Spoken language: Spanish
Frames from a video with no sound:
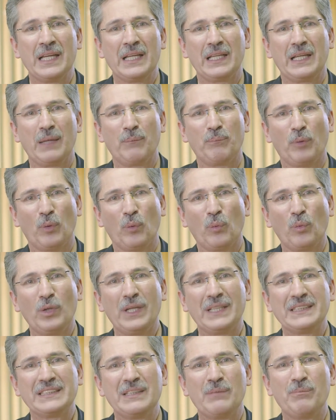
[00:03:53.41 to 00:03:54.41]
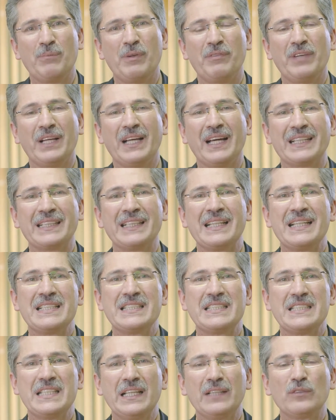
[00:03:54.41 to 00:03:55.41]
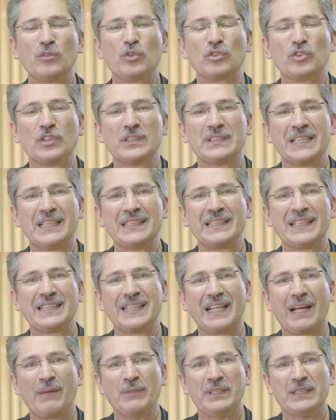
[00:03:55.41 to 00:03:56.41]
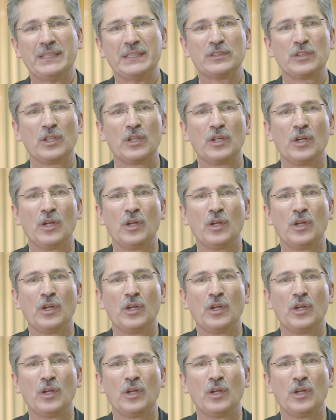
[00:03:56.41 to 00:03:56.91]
que procuran simplificar 160 trámites,